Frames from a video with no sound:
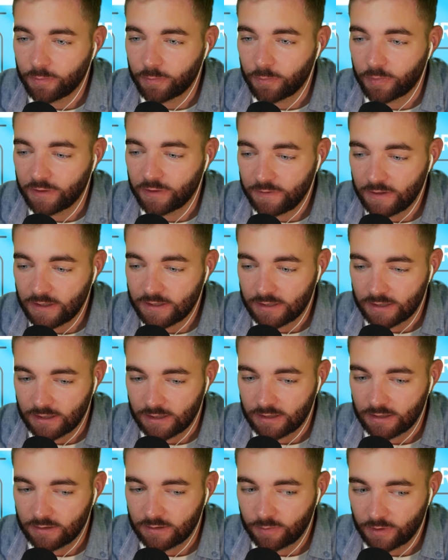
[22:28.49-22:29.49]

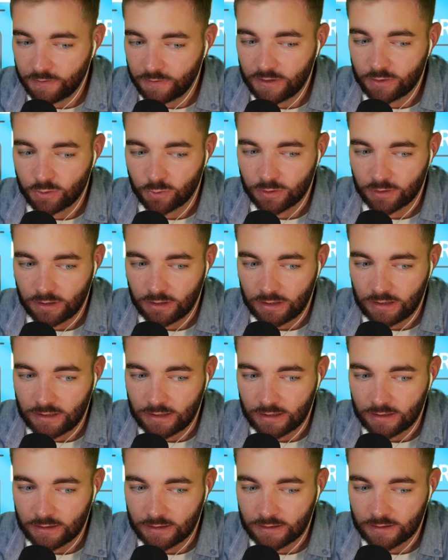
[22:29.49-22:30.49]
профессии, профессию и